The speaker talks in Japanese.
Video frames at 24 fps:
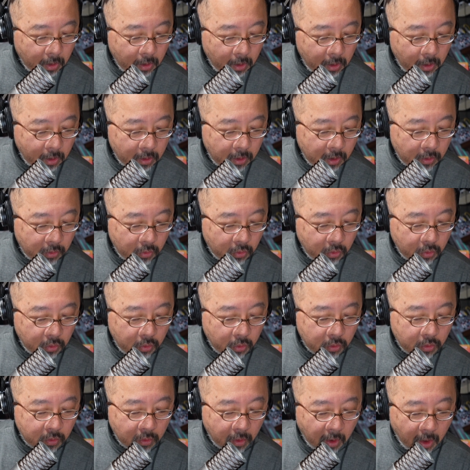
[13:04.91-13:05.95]
えー、でその
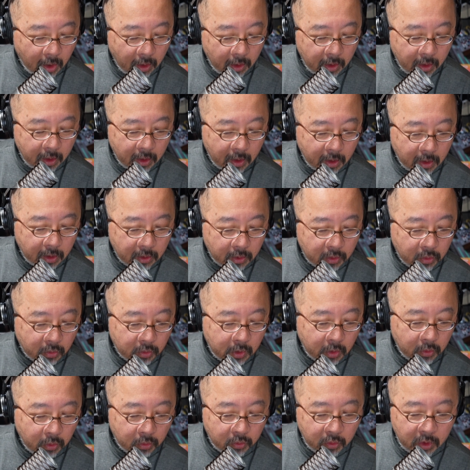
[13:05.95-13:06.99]
一つが、えー、
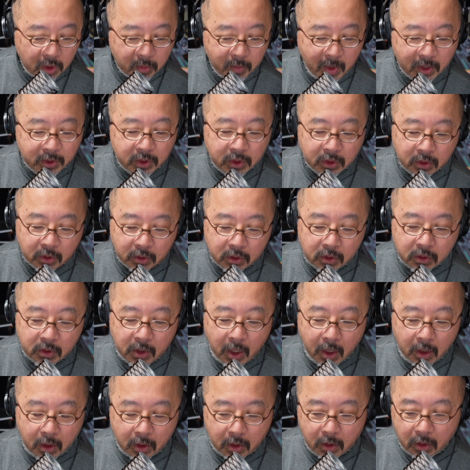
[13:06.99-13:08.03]
ジョン・レノンの「イマジン」です
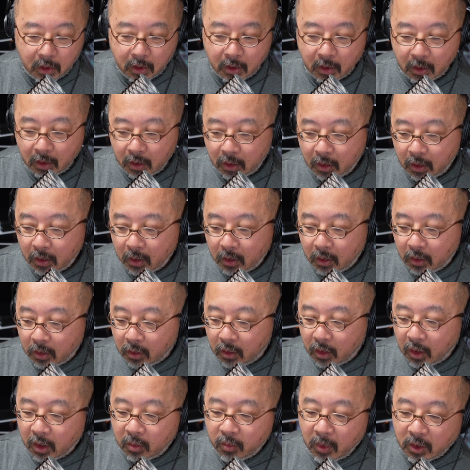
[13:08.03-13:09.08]
ね。
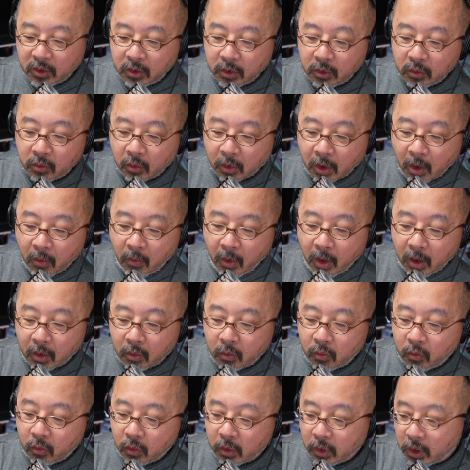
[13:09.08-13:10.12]
イマジンとかは
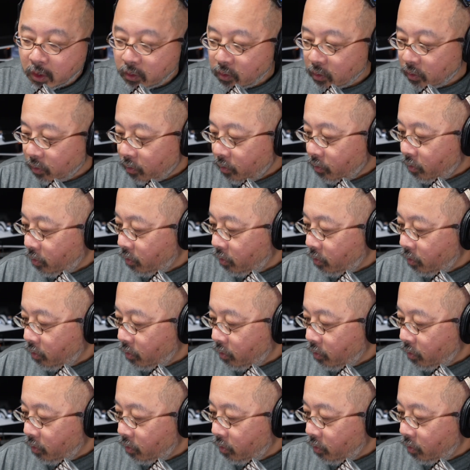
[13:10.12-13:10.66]
これですよ。